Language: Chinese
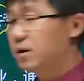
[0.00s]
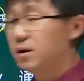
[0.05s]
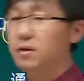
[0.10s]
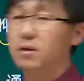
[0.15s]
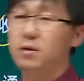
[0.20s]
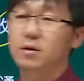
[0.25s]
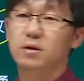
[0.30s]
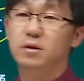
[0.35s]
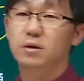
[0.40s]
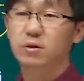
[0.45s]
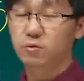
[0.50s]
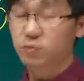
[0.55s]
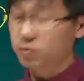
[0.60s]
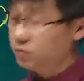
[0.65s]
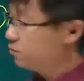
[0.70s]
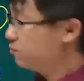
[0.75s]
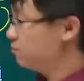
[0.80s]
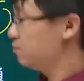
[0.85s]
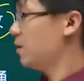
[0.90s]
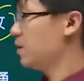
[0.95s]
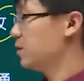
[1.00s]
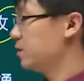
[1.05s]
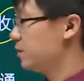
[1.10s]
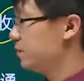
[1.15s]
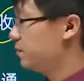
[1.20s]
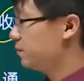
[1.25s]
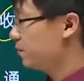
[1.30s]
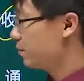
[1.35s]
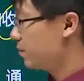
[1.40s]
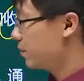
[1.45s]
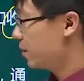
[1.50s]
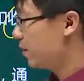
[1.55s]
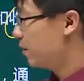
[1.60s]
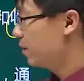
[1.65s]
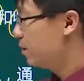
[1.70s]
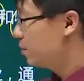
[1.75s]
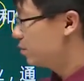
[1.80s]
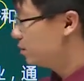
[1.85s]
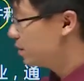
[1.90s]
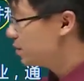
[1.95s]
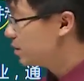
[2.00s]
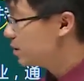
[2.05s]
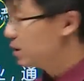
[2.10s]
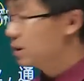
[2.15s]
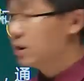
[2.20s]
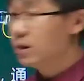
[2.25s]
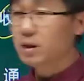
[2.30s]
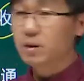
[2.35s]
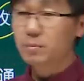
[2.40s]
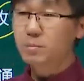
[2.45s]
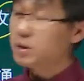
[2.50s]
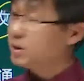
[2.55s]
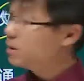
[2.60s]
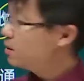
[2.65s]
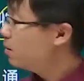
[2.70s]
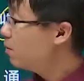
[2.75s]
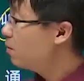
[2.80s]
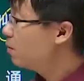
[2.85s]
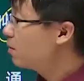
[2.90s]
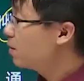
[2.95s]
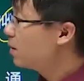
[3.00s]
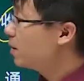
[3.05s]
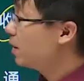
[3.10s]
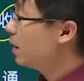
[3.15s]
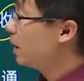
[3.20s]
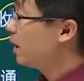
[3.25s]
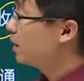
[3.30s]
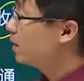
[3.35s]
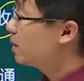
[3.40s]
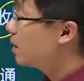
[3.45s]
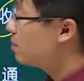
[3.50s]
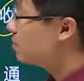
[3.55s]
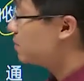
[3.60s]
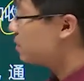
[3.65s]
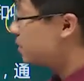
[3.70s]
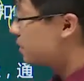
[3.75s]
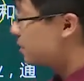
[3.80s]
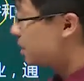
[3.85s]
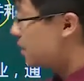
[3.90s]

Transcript: 啊退出方式所以这个并购啊，要么是